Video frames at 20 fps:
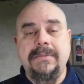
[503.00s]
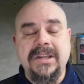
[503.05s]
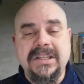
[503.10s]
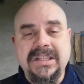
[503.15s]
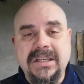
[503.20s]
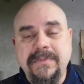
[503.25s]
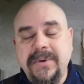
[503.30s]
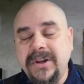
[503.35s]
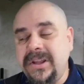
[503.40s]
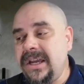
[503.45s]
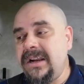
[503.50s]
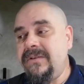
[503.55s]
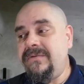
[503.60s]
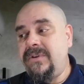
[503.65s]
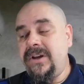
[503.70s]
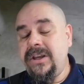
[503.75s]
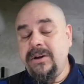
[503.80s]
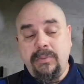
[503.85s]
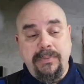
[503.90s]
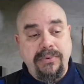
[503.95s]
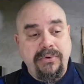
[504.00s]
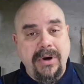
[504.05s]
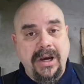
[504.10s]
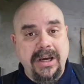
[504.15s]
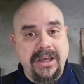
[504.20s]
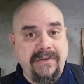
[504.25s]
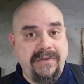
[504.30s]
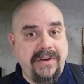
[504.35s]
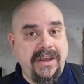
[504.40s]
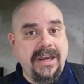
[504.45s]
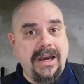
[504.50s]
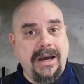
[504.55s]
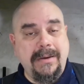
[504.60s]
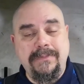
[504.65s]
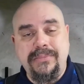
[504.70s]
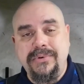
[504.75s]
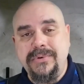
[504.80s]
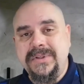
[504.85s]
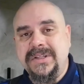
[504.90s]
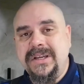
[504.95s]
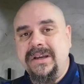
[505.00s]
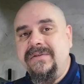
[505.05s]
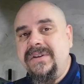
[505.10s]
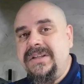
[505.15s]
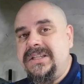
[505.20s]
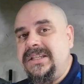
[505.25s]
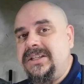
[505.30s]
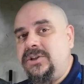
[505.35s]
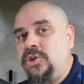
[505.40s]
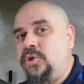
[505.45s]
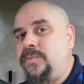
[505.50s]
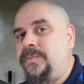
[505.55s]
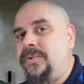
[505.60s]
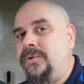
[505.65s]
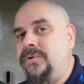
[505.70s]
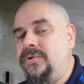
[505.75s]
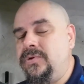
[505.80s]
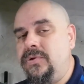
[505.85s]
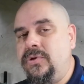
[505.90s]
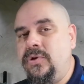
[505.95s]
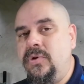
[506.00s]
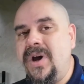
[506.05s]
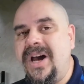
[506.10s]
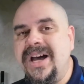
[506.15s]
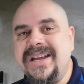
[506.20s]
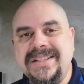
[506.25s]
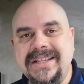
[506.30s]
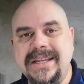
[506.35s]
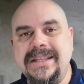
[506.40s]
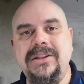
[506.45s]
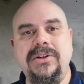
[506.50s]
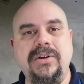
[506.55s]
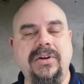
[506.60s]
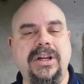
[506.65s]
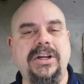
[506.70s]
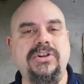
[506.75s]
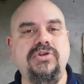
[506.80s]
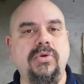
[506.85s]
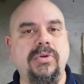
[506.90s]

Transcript: à Betty vous voyez, on peut arriver à poser un WC suspendu de A à Z dans la